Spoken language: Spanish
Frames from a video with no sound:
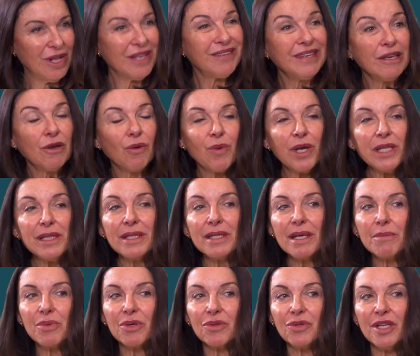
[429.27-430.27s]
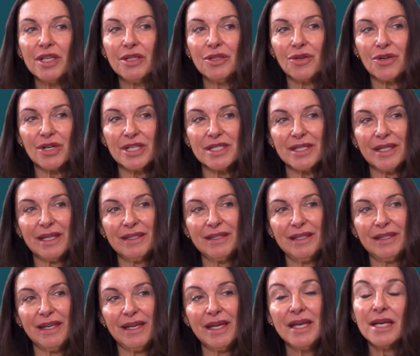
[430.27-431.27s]
El 50%
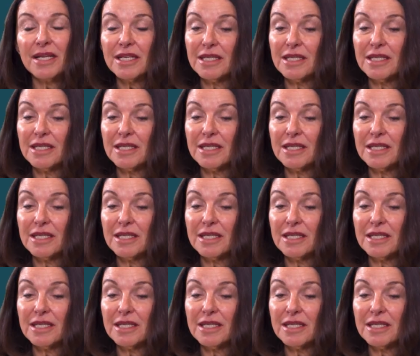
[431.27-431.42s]
restante,